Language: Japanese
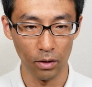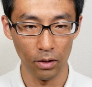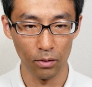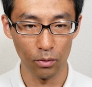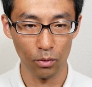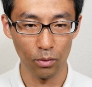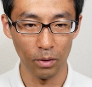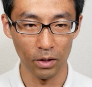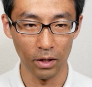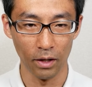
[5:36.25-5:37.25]
えっ、ー、とどこ
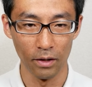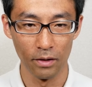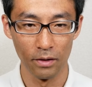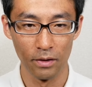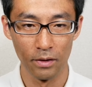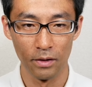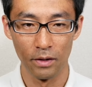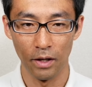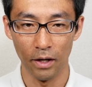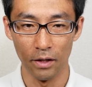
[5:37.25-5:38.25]
までだ
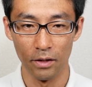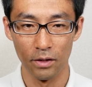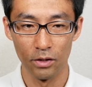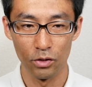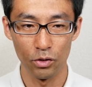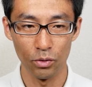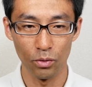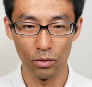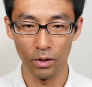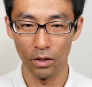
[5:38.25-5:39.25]
はい。ちゅう
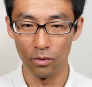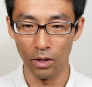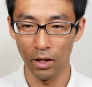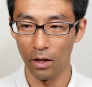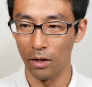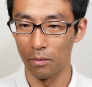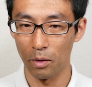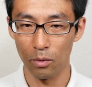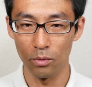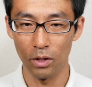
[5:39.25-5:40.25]
ことなので、
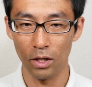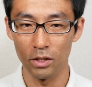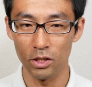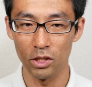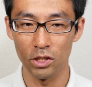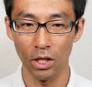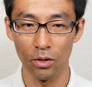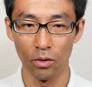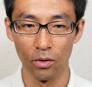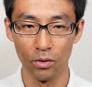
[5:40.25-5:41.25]
まあ、こんな感じにしたい
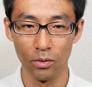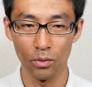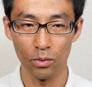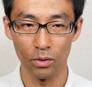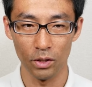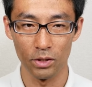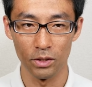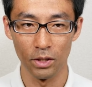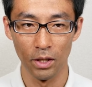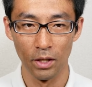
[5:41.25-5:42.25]
ということで
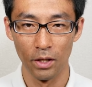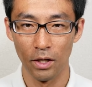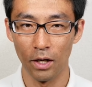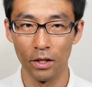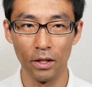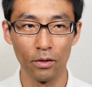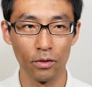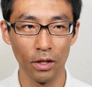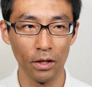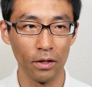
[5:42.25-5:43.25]
す。はい。なの
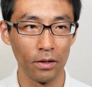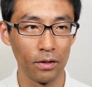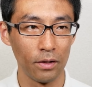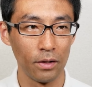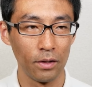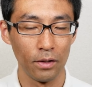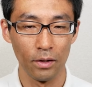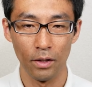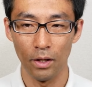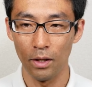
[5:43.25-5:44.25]
で、
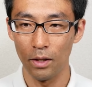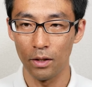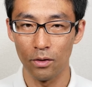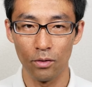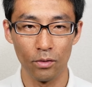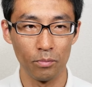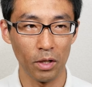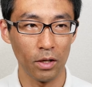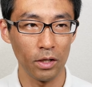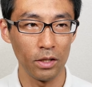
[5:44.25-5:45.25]
えー、っと、ま
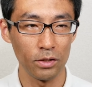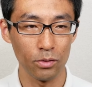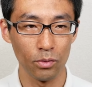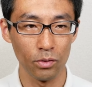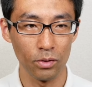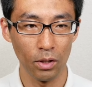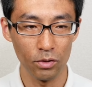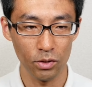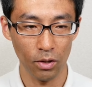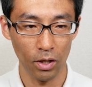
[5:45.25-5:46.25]
あ、書き出すコードを直
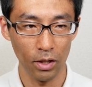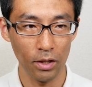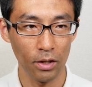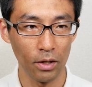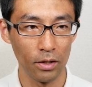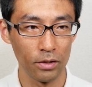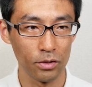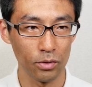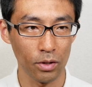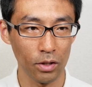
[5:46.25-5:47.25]
した方が早いかな。
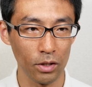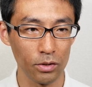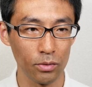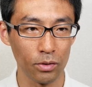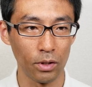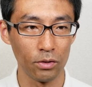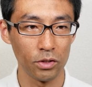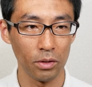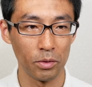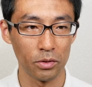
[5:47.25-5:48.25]
ちょっと書き出すコード直
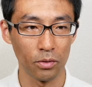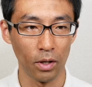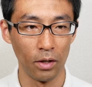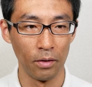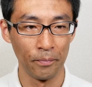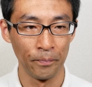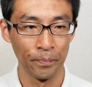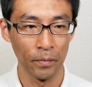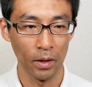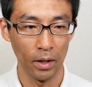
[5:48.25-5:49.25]
しちゃいましょうか。
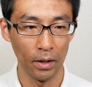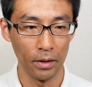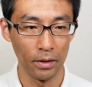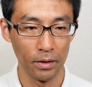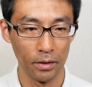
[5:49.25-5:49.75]
はい。